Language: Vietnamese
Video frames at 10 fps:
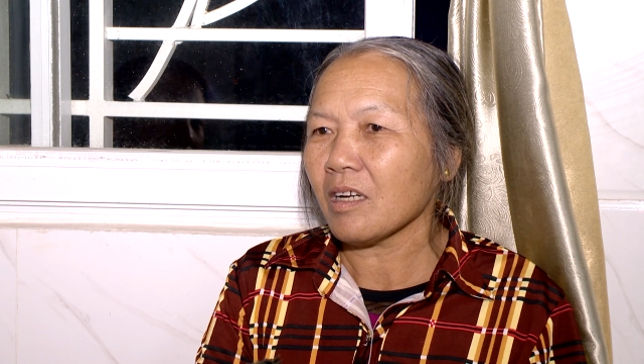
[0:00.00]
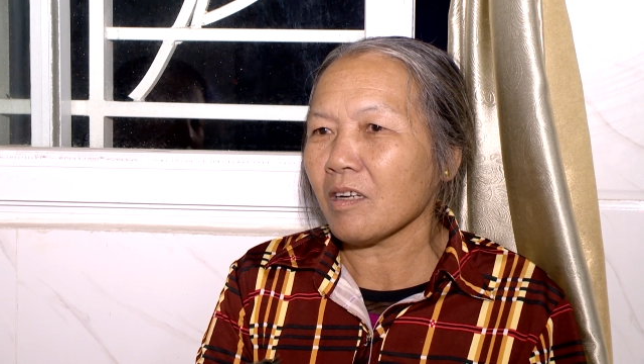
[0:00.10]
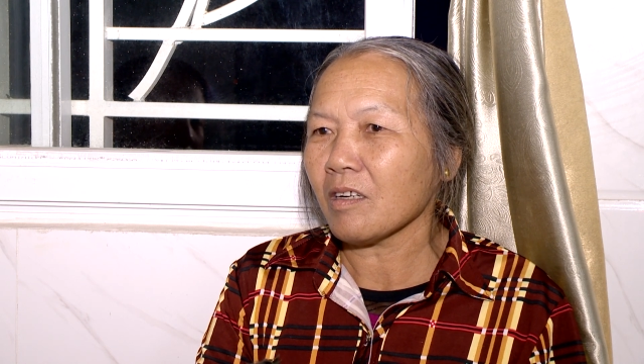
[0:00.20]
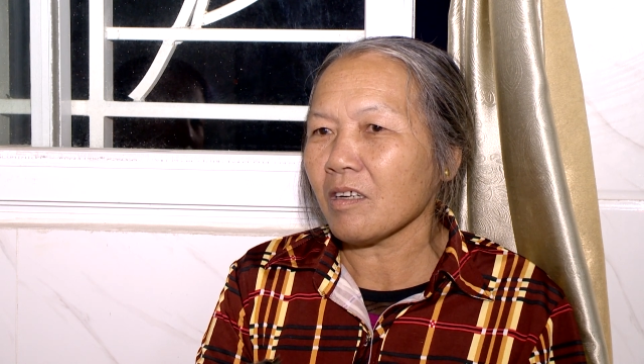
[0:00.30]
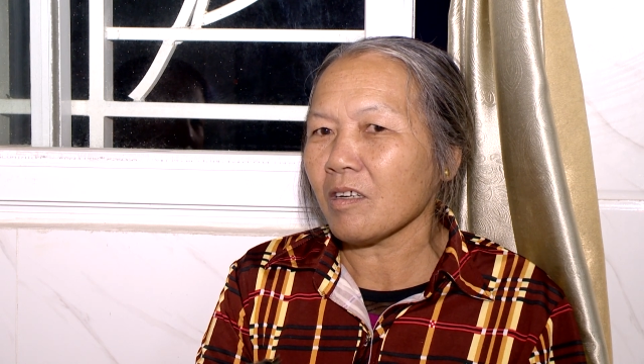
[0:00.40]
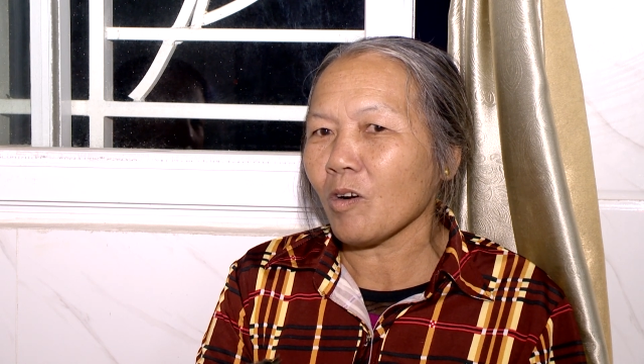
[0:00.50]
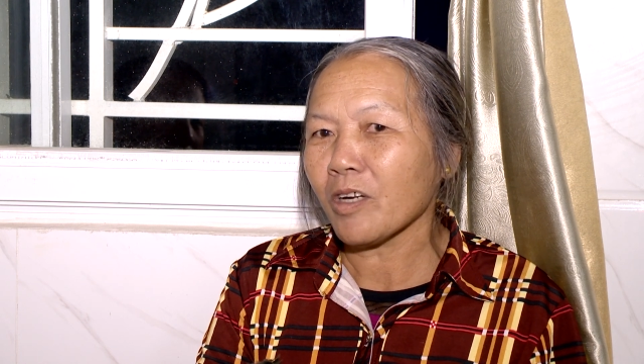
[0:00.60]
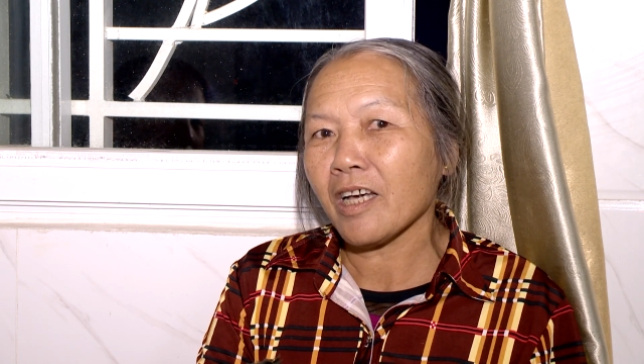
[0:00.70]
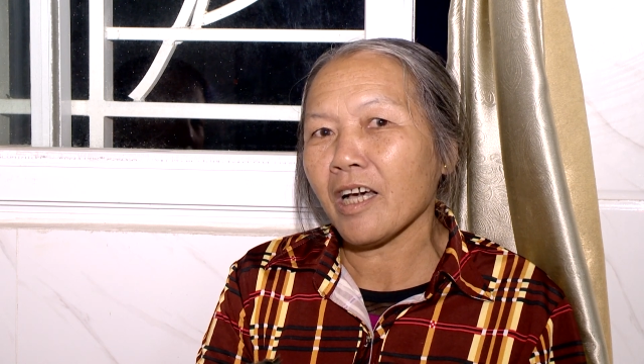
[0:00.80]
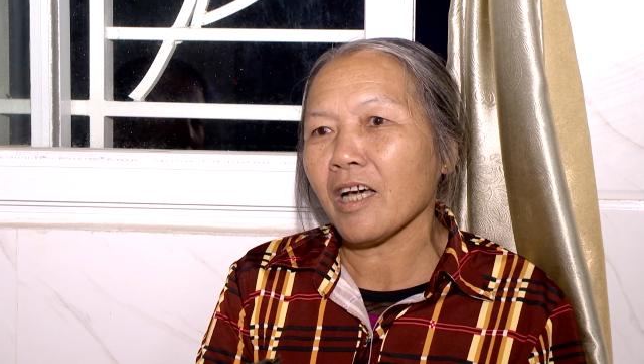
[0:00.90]
ờ,
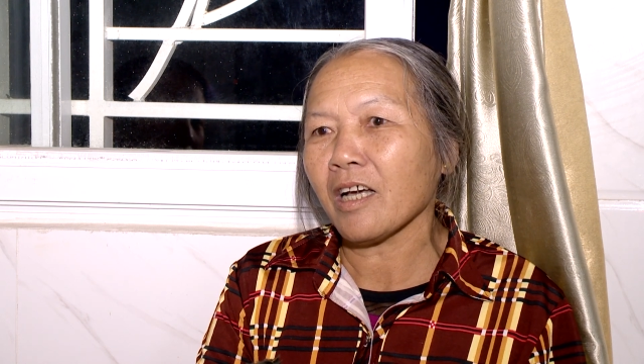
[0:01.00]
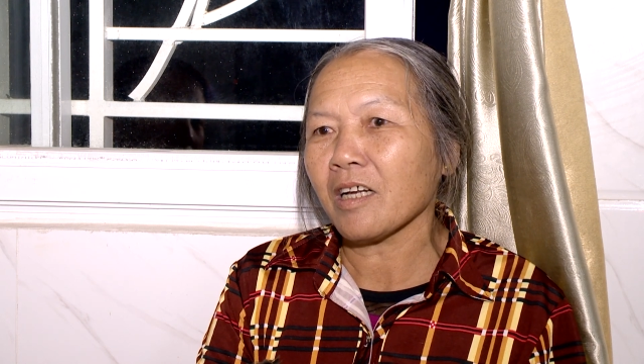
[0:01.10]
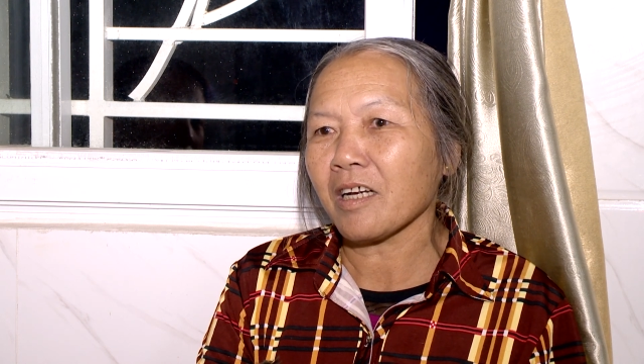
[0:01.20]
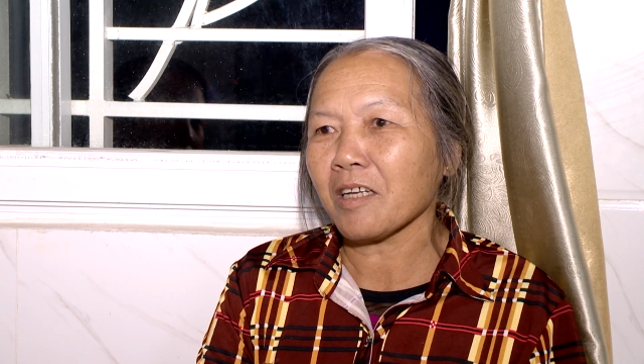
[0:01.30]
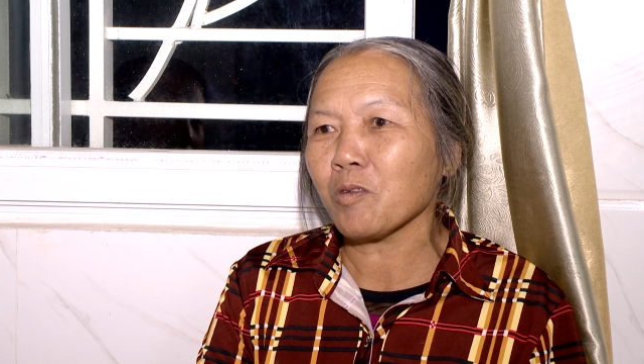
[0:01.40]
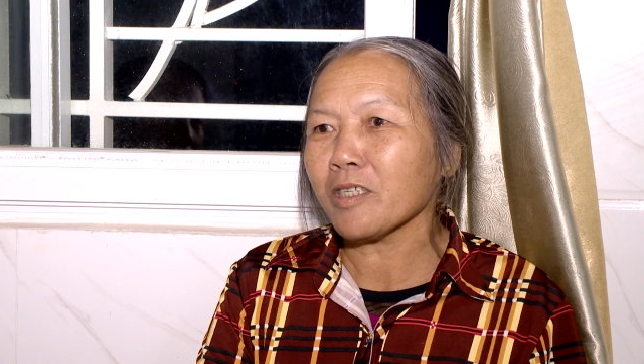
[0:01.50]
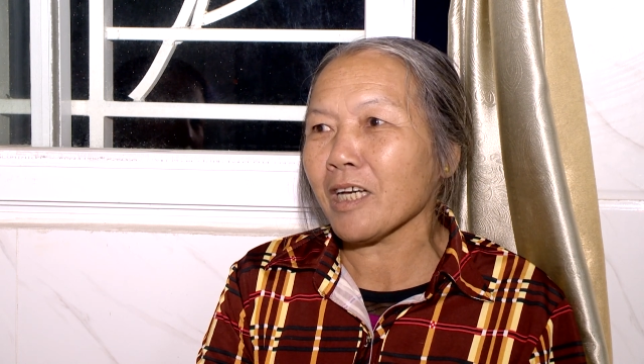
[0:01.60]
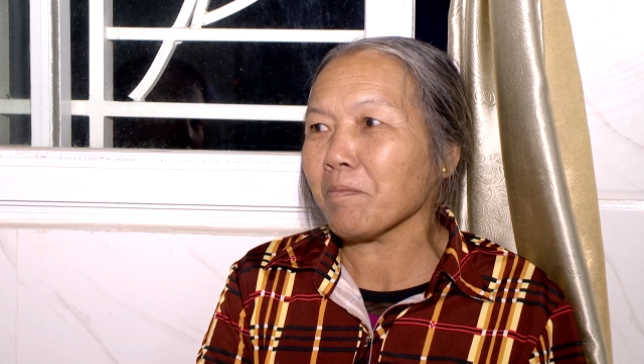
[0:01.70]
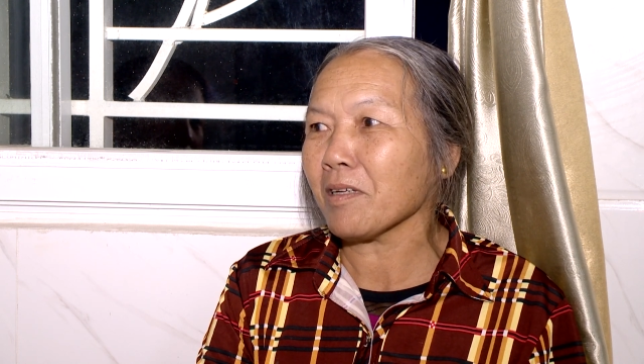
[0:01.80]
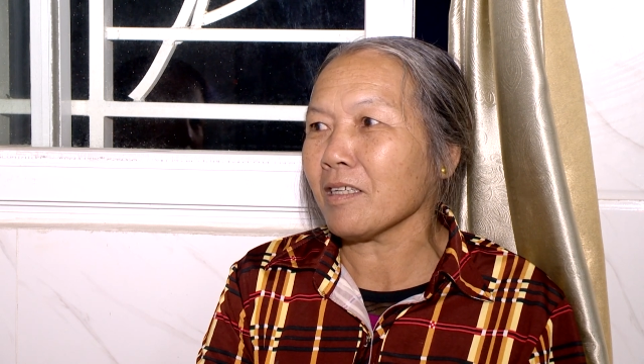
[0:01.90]
nói là cái tuyến
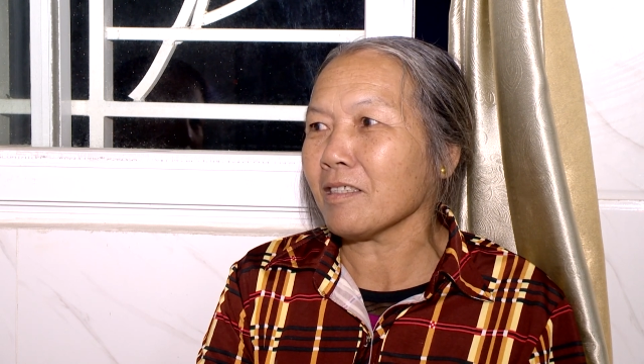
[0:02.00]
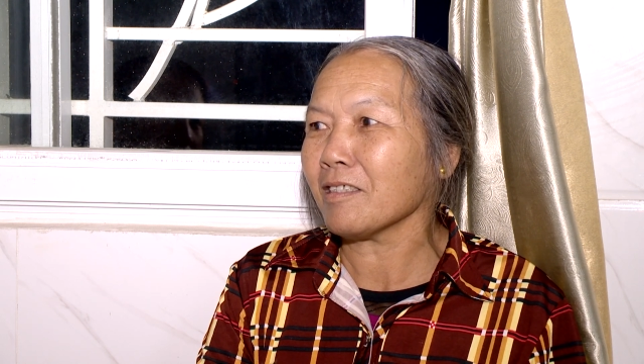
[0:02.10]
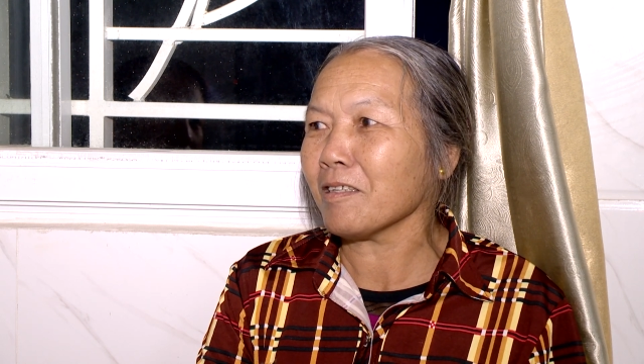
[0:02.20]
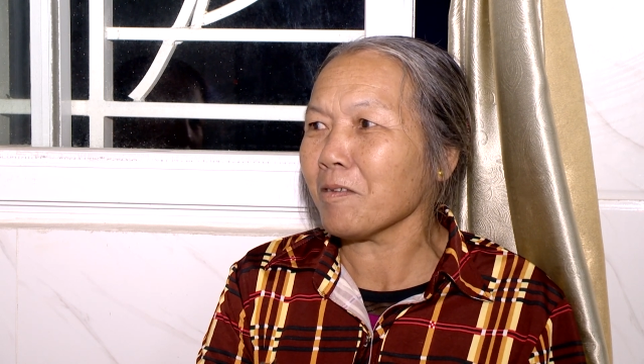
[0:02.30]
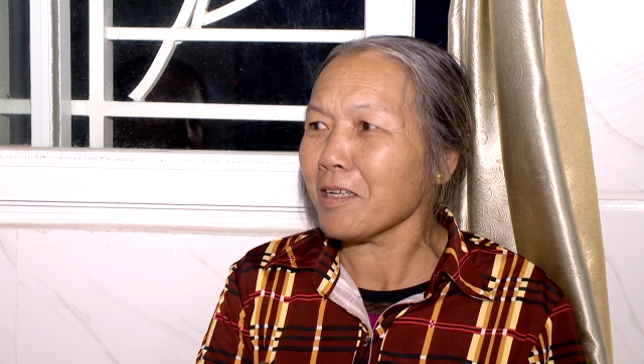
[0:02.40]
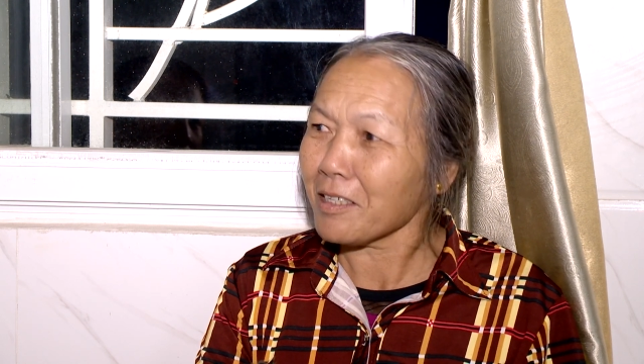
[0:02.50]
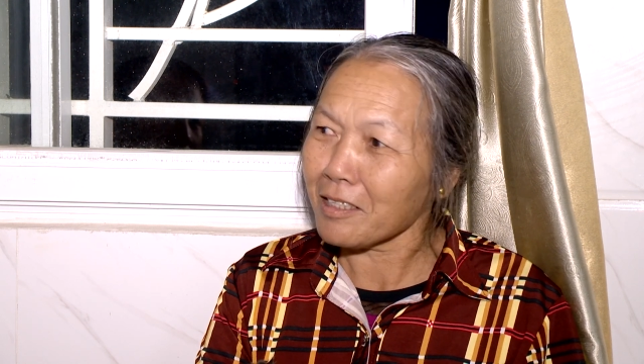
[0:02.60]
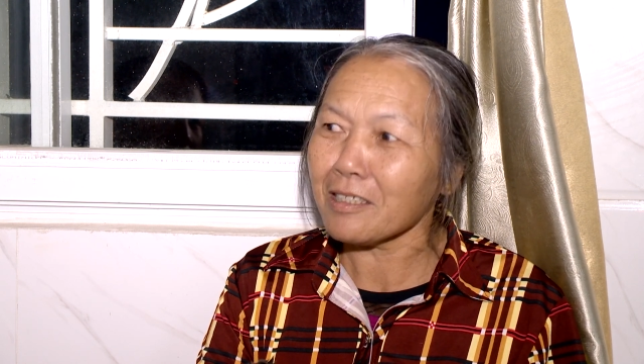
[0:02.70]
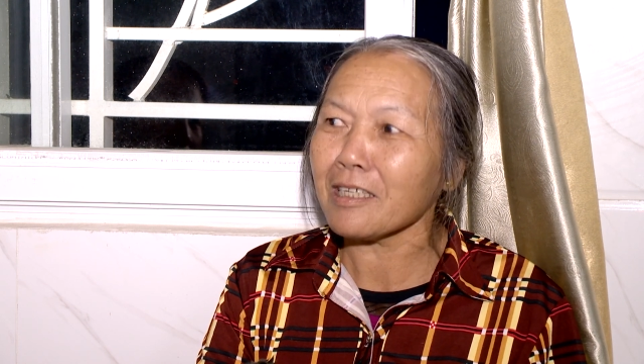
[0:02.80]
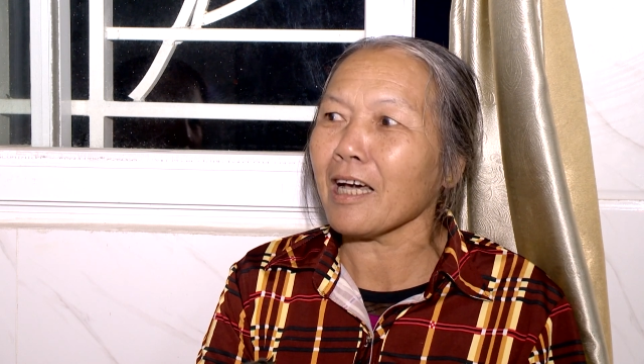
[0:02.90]
giáp này chữa nó rất là
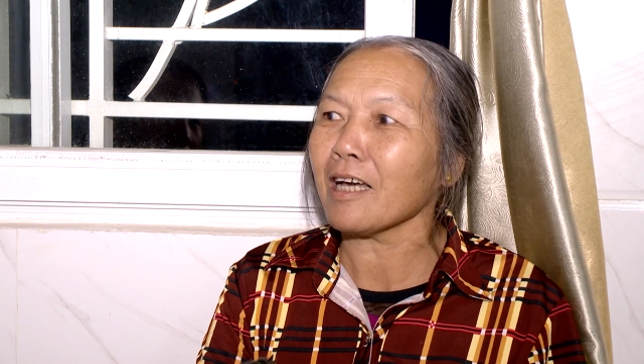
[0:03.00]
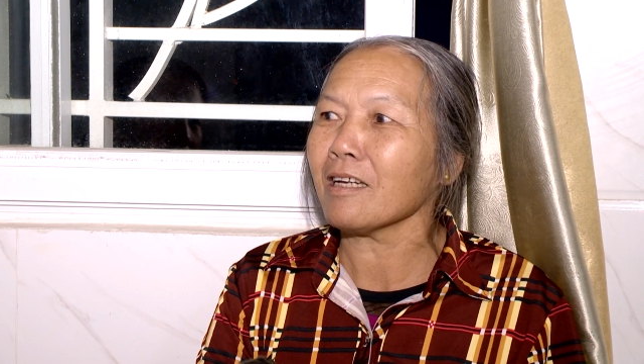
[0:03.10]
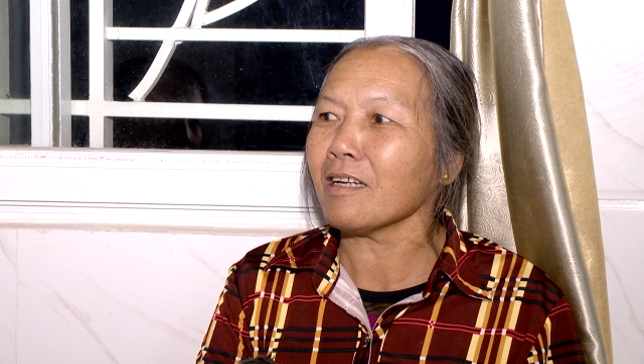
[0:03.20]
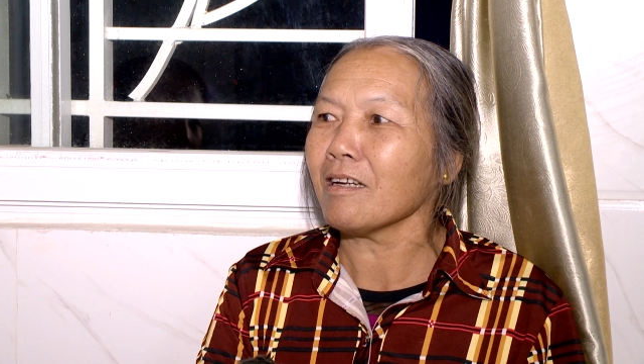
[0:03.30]
đơn giản